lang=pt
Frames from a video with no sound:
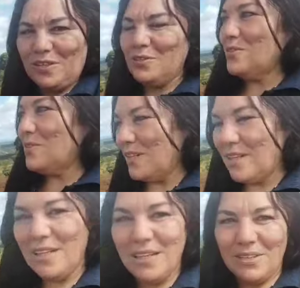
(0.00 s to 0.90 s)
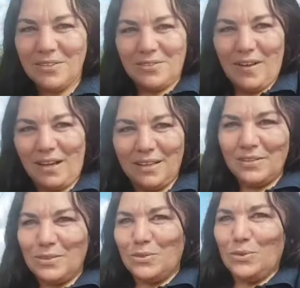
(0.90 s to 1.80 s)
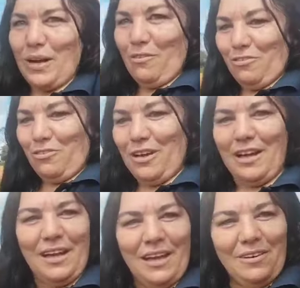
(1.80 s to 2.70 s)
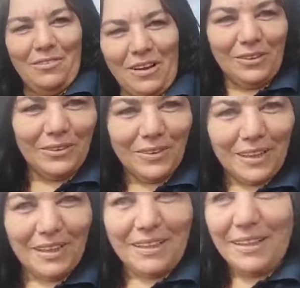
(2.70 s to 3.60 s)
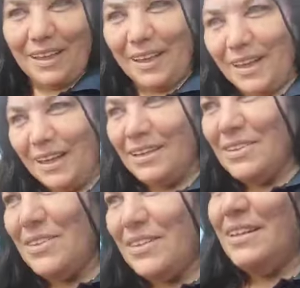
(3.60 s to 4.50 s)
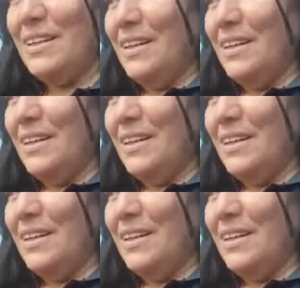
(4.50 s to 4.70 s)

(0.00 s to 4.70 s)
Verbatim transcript: videozinhos falando do café, falando do que ele entende.